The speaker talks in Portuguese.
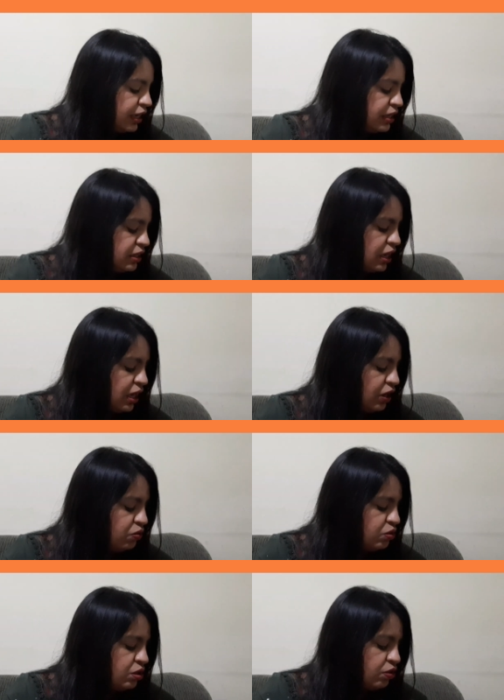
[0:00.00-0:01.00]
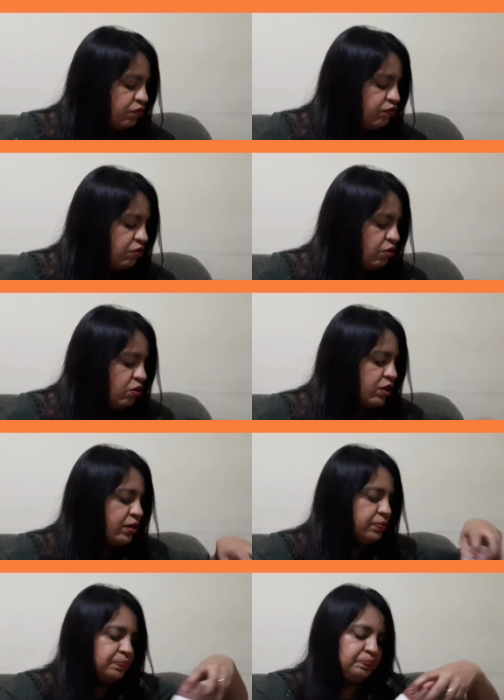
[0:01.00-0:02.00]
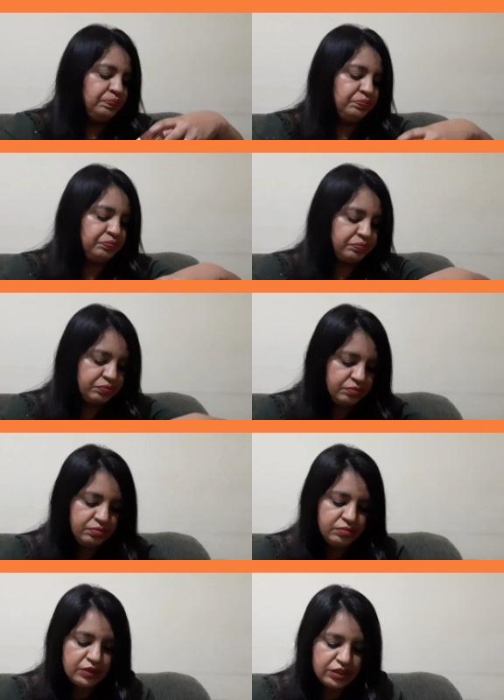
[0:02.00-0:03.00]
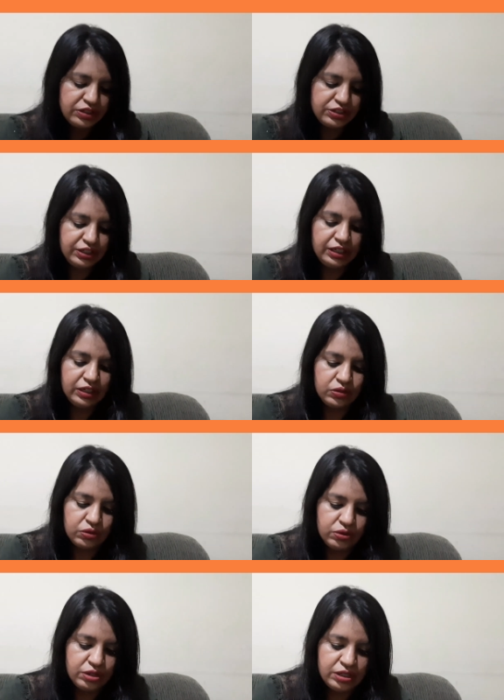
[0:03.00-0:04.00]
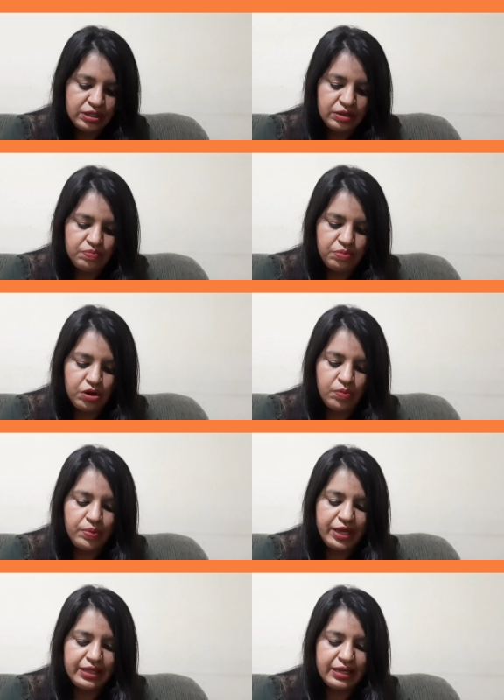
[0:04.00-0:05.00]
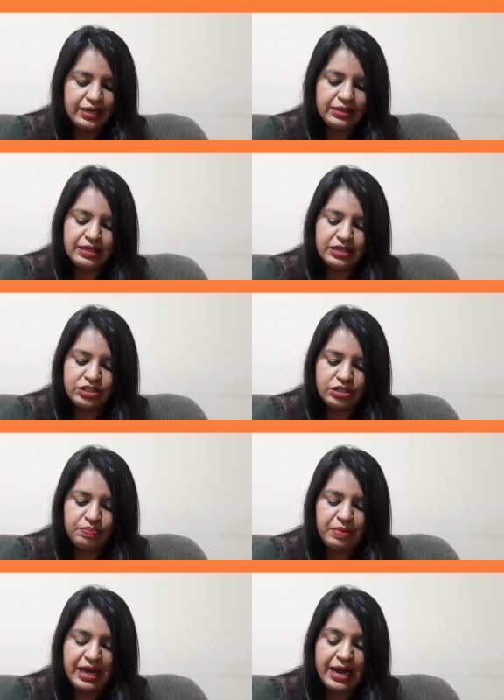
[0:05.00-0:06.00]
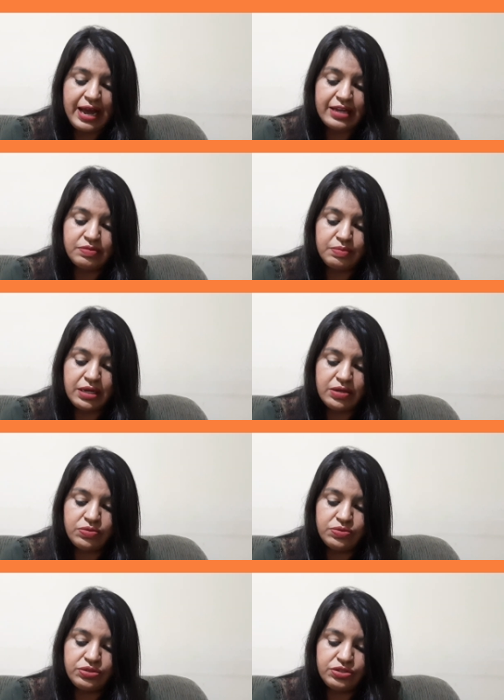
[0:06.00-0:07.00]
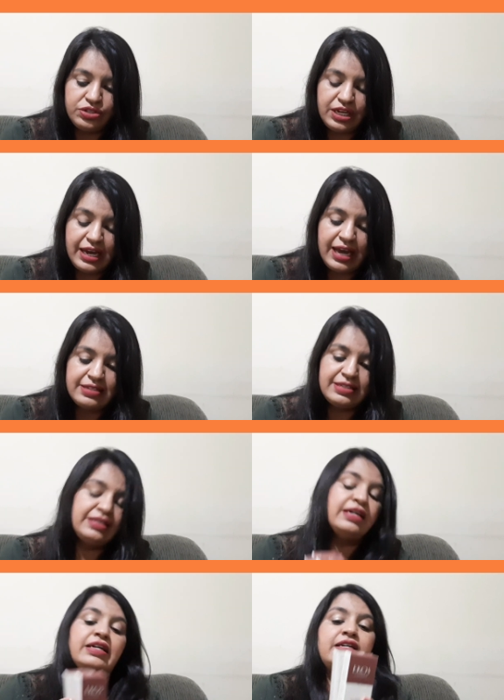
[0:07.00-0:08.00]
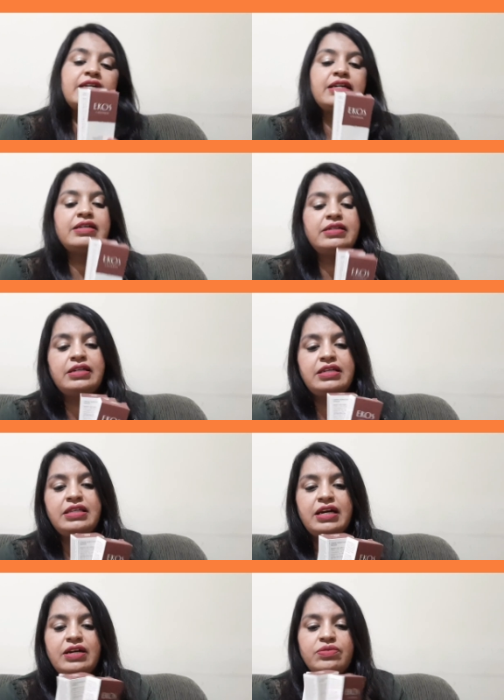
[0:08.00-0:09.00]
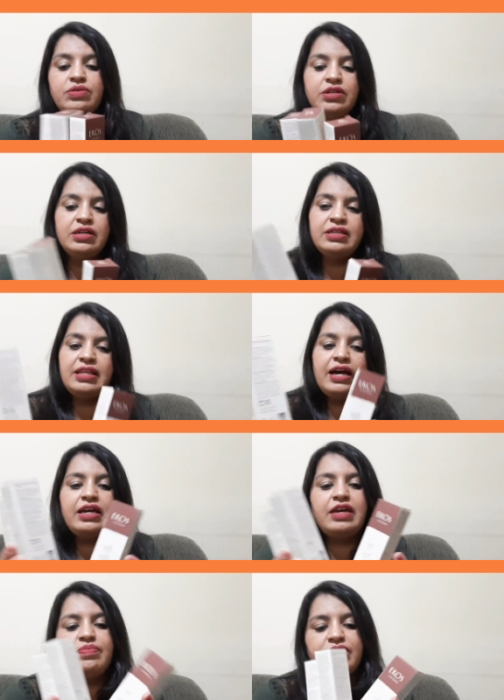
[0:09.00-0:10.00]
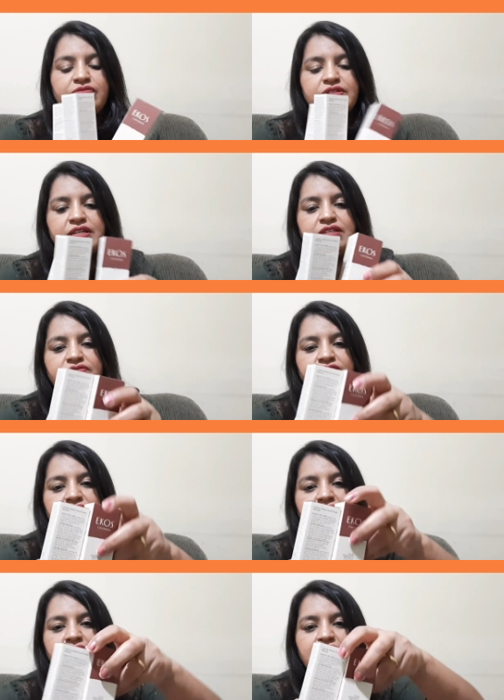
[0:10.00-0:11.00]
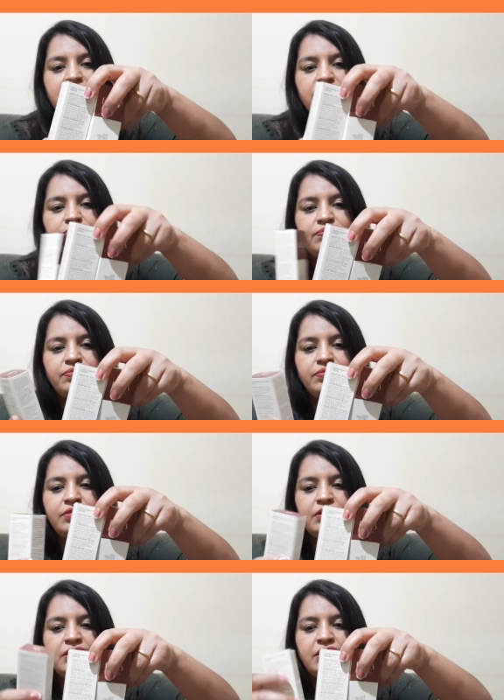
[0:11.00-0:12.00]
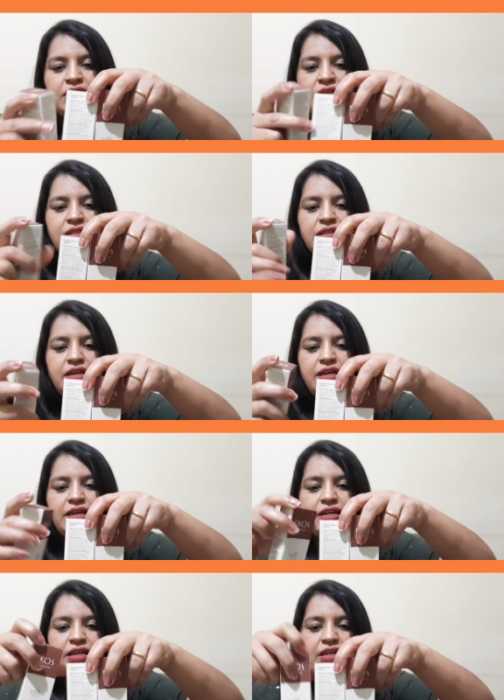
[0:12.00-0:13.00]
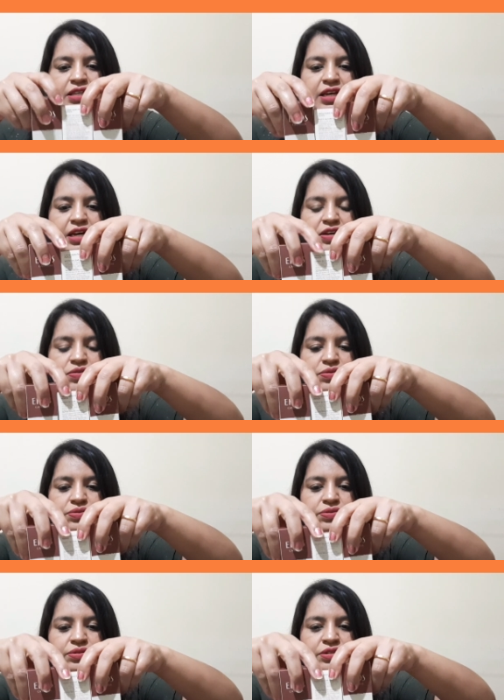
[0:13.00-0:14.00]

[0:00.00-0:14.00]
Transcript: Então, foram cinco polpa hidratante para as mãos de castanha. Então, tá aqui para vocês verem. Né? Aqui tem o...